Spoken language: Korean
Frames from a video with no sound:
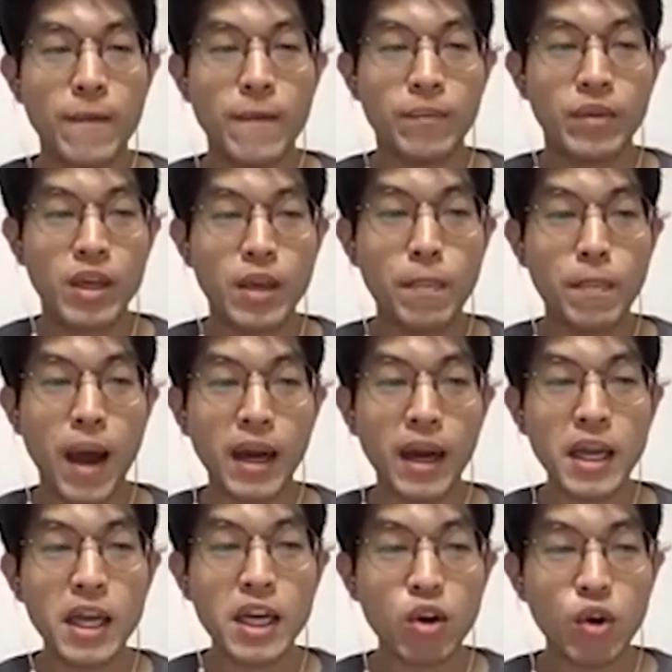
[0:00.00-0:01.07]
이
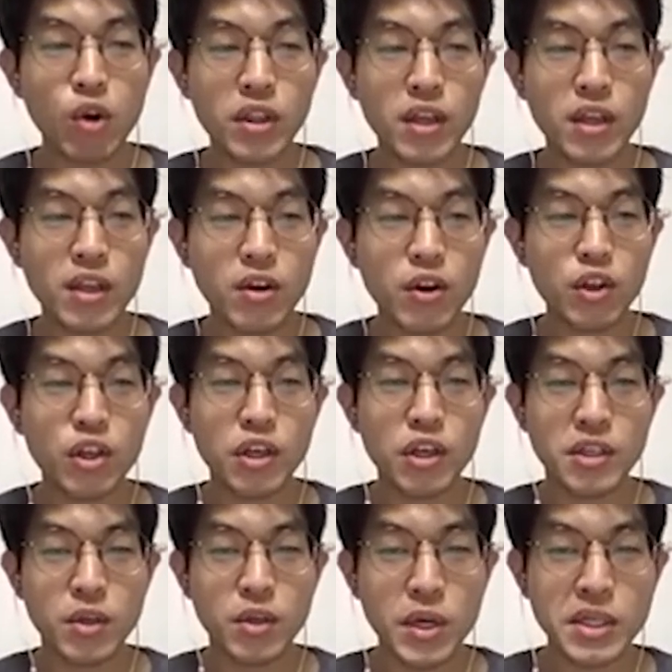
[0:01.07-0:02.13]
발행이라고 한다는 거는 이제
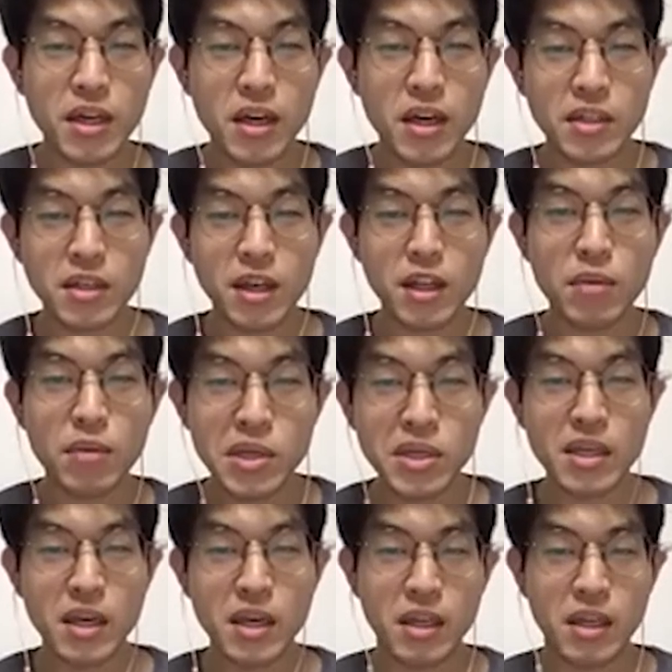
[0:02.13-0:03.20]
회사가 이제 설립이
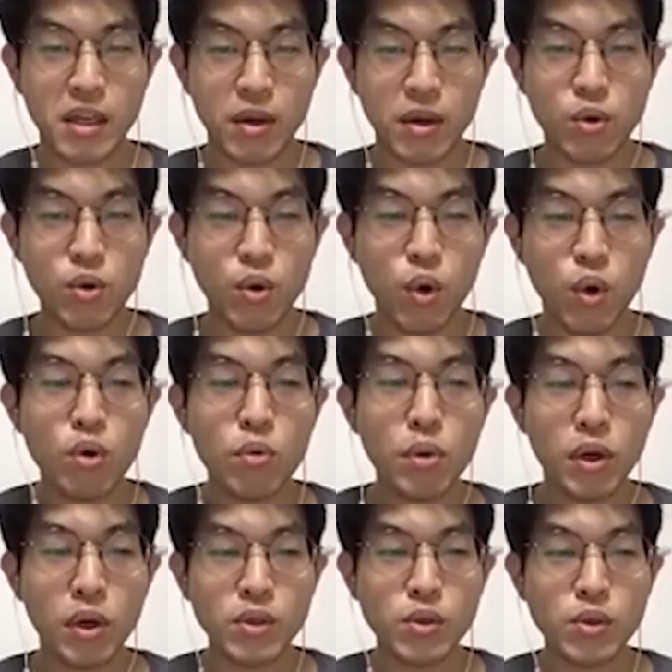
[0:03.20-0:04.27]
시작이 되고, 혹은 뭐
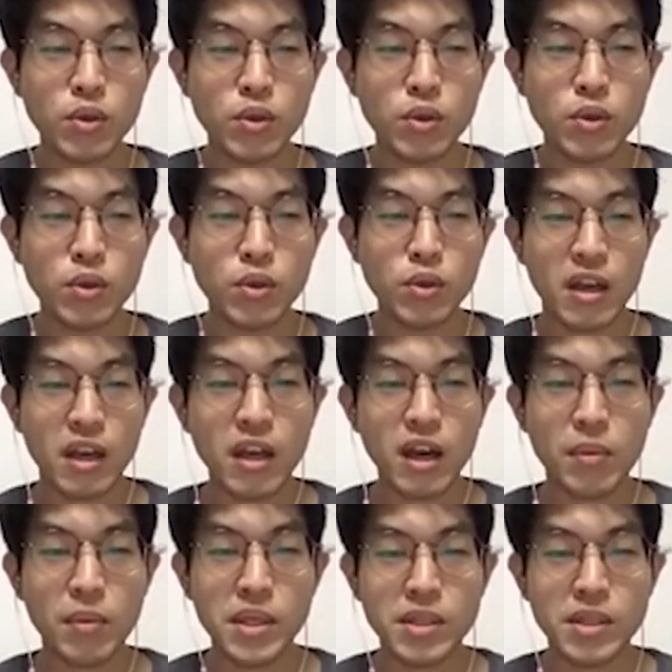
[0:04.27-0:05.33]
계속 유상증자를
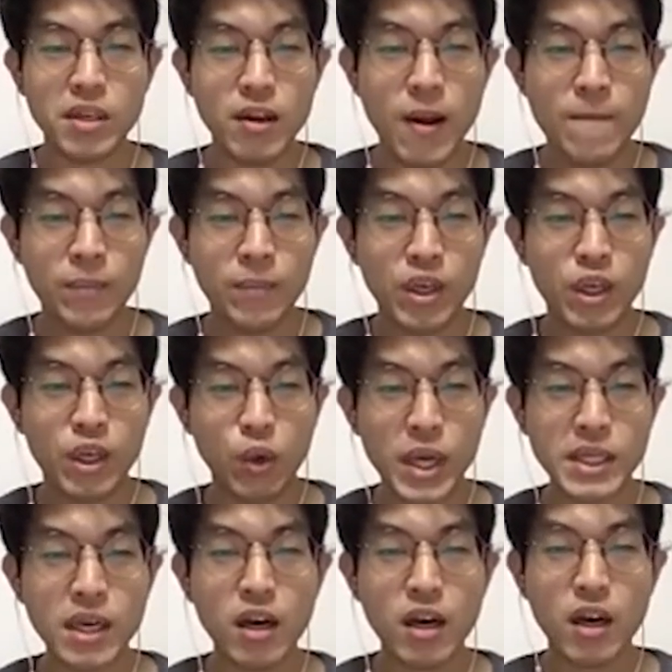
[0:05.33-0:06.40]
해나가면서 그
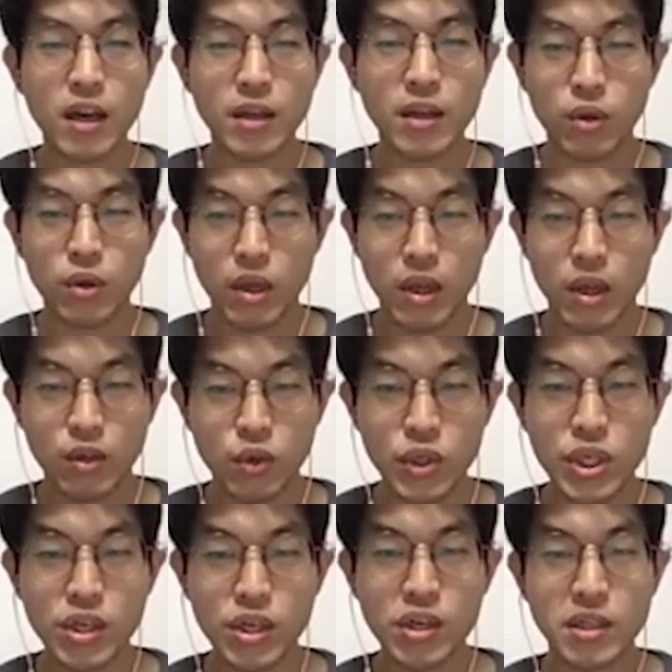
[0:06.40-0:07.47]
회사가 계속 주식을
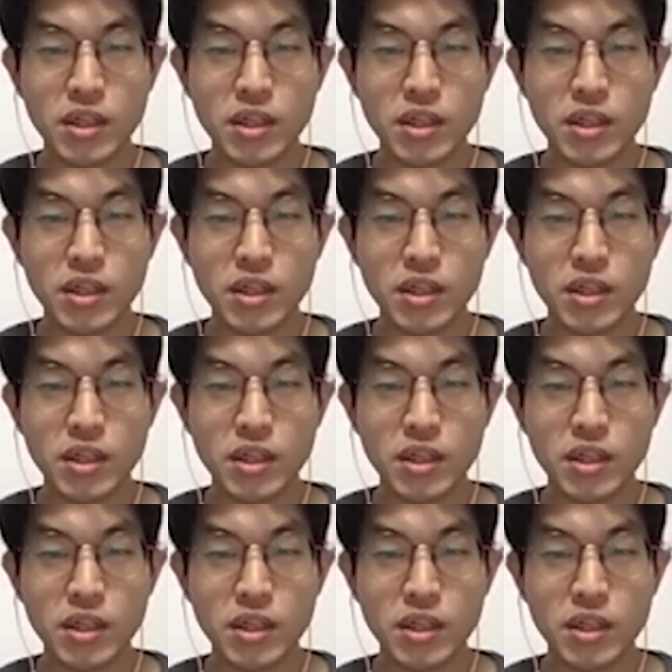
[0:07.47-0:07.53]
이제